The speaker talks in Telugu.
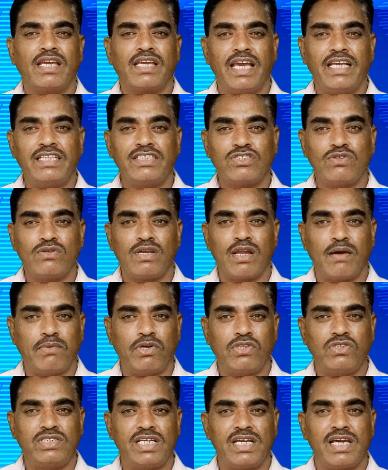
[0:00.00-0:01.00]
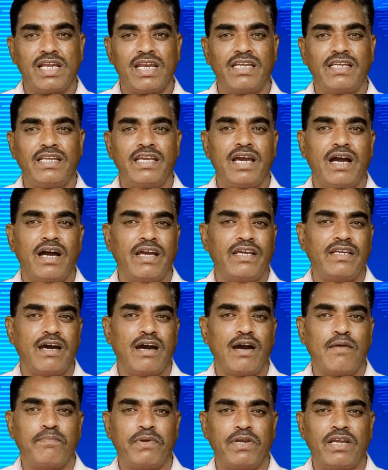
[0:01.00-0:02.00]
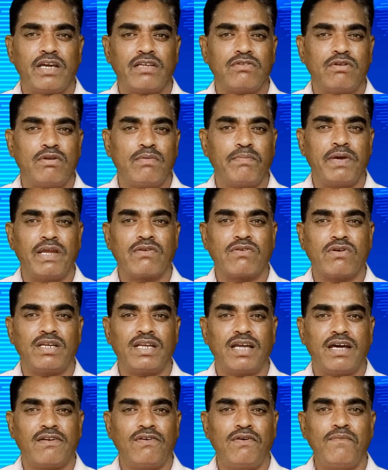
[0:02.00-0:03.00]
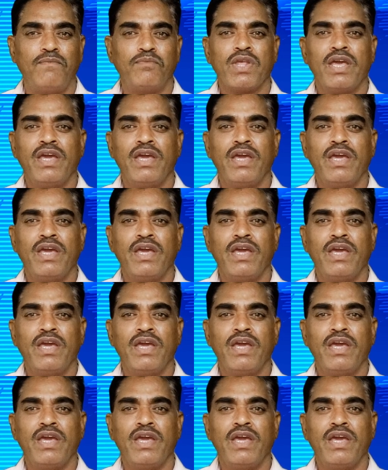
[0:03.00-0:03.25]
కేసు నమోదు చేయాలని ఆయన ఆ ఫిర్యాదులో పేర్కొన్నారు